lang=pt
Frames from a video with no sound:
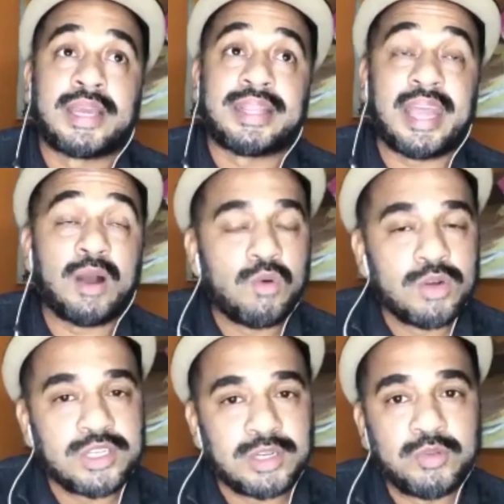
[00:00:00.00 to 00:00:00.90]
que até
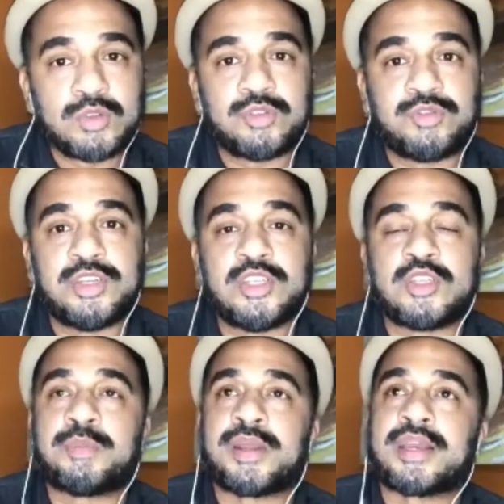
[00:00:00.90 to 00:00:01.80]
hoje é muito
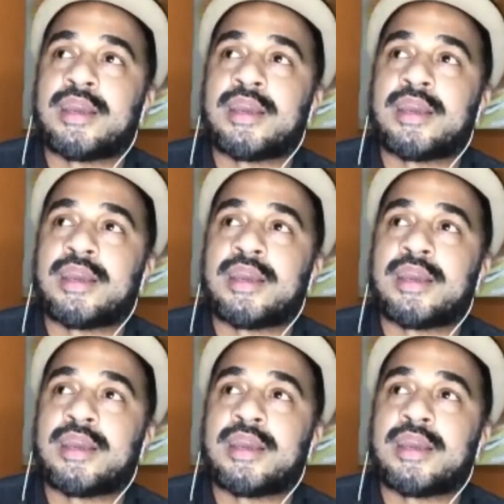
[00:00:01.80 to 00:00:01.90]
difícil